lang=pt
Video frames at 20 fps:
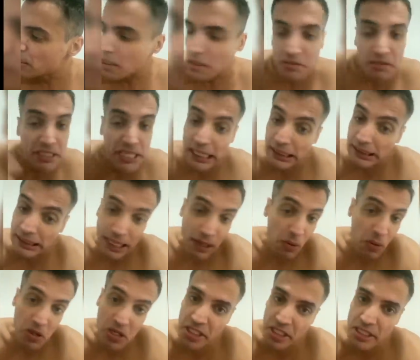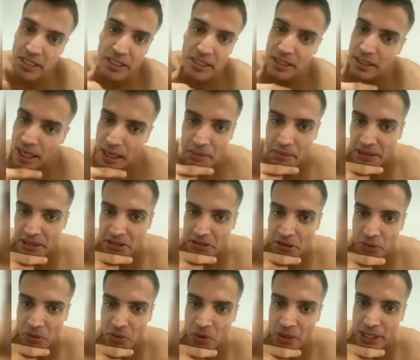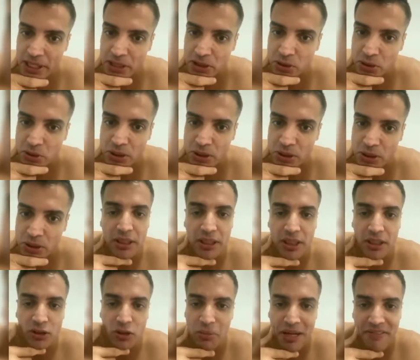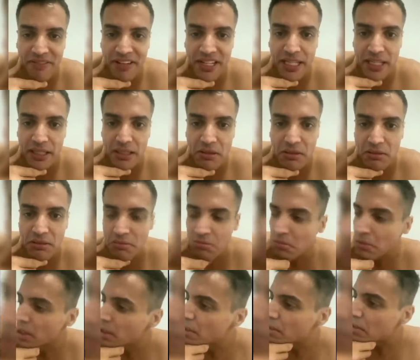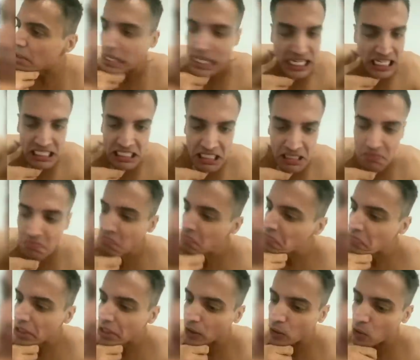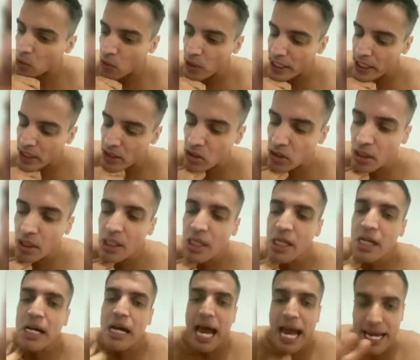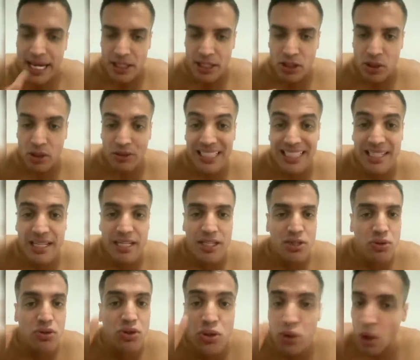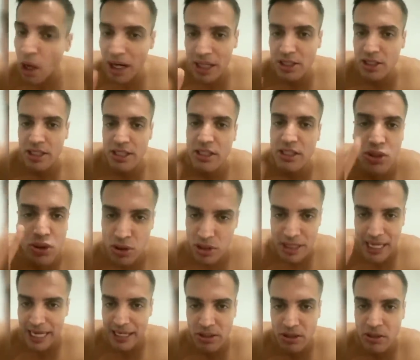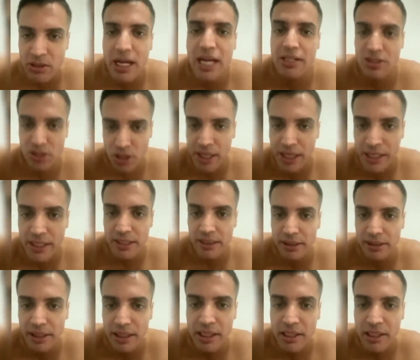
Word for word: E até hoje, sinceramente, eu não conheço o candomblé vegano. Esse eu não conheço. É isso, eu desejo sorte e sucesso à senhora Anitta.